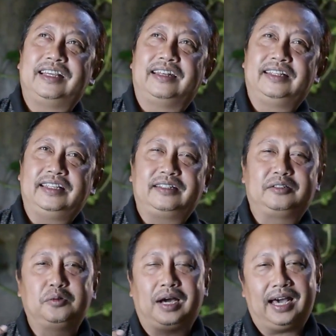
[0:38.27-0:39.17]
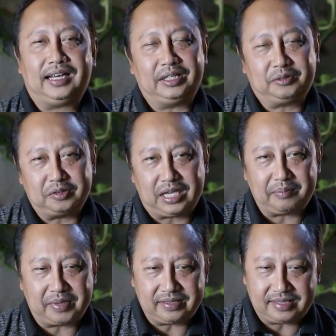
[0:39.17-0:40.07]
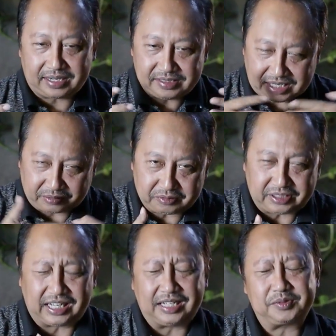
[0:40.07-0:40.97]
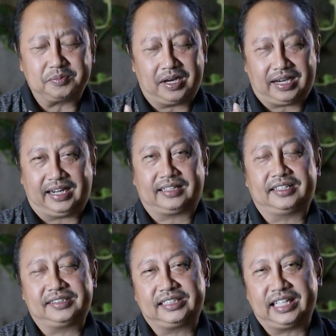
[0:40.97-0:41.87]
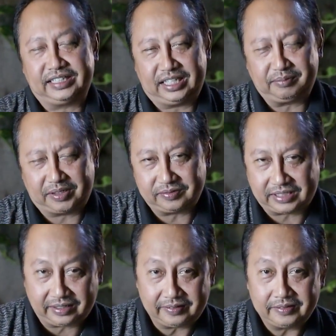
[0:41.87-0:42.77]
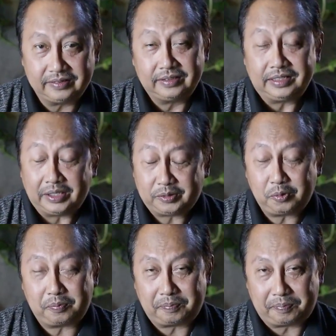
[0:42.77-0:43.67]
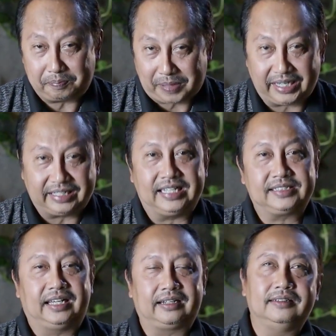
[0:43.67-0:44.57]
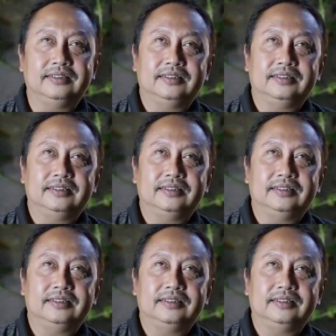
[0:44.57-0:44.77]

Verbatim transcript: Jadi dua hal itu yang menjadi satu di dalam sebuah karakteristik nyanyian Madura. Itu paling dasar.